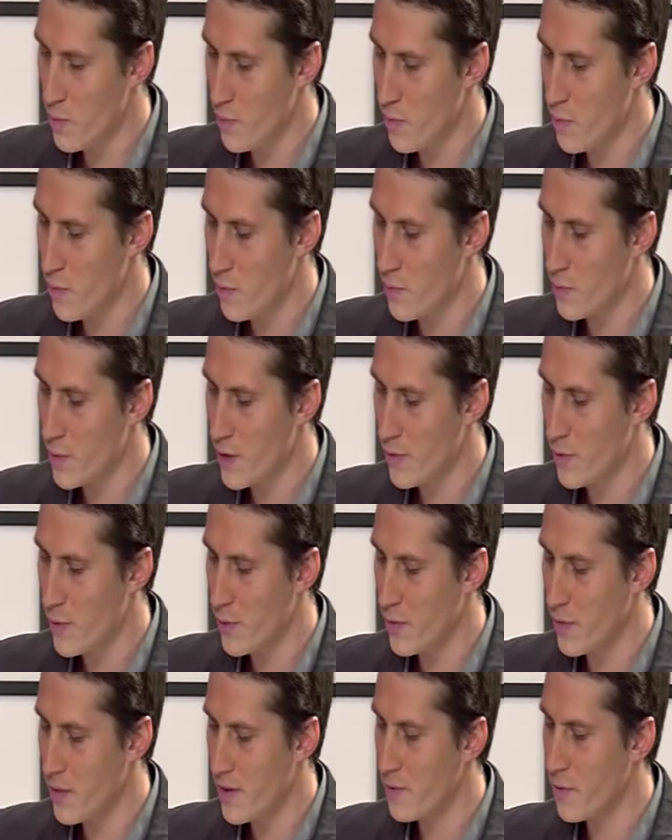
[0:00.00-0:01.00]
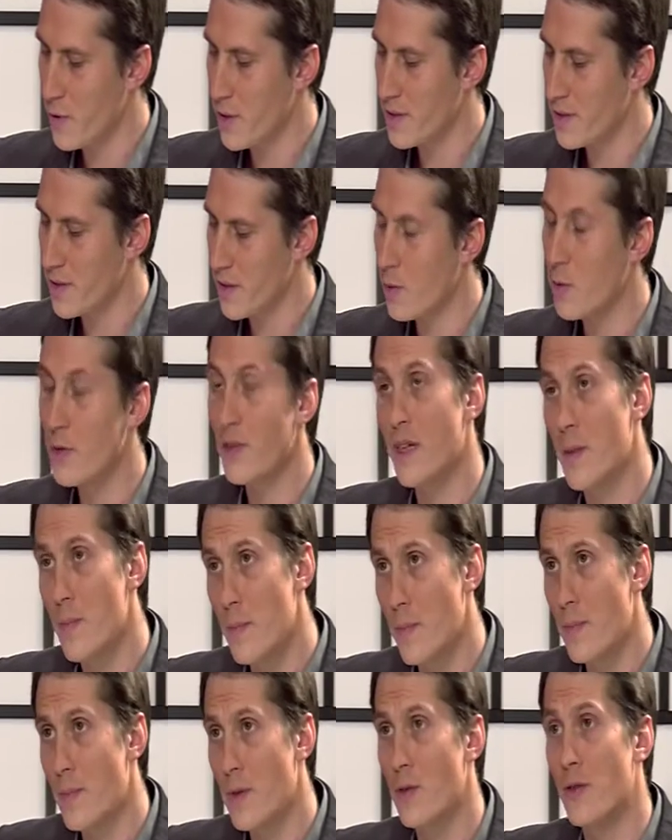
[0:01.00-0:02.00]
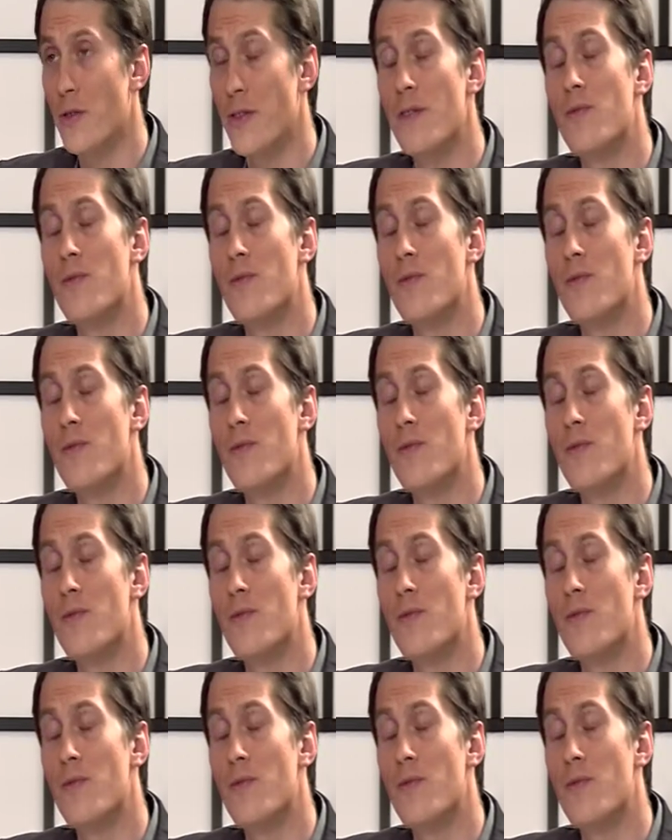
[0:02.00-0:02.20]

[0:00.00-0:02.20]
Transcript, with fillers: pour vous, il faut favoriser euh, le,